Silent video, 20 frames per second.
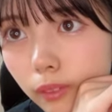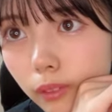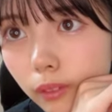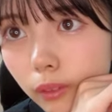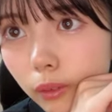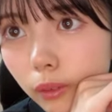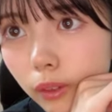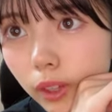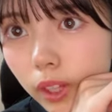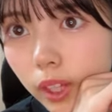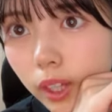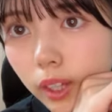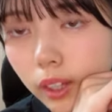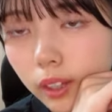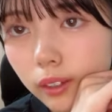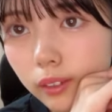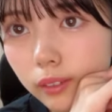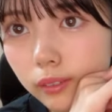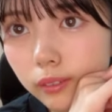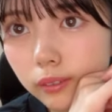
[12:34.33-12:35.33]
本当に
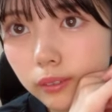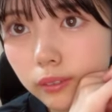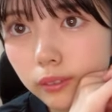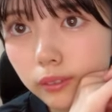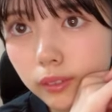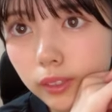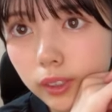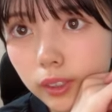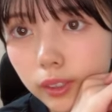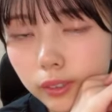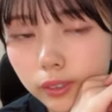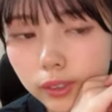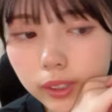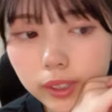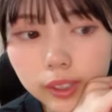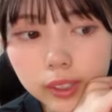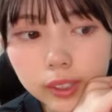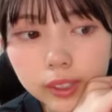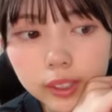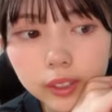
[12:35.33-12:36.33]
お
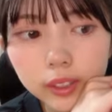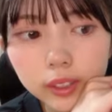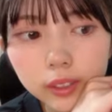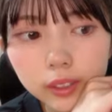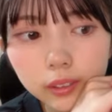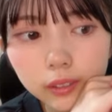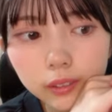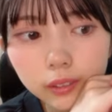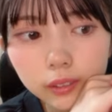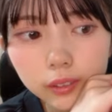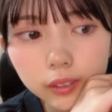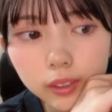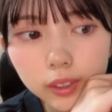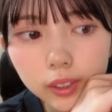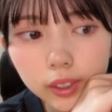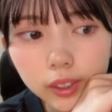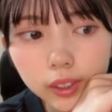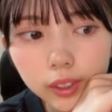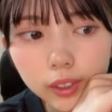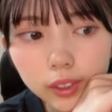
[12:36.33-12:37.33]
じいちゃんちの
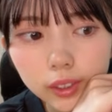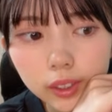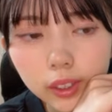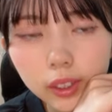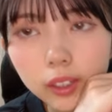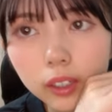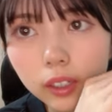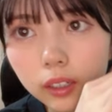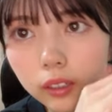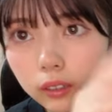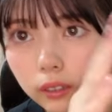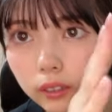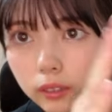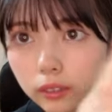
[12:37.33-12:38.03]
なんか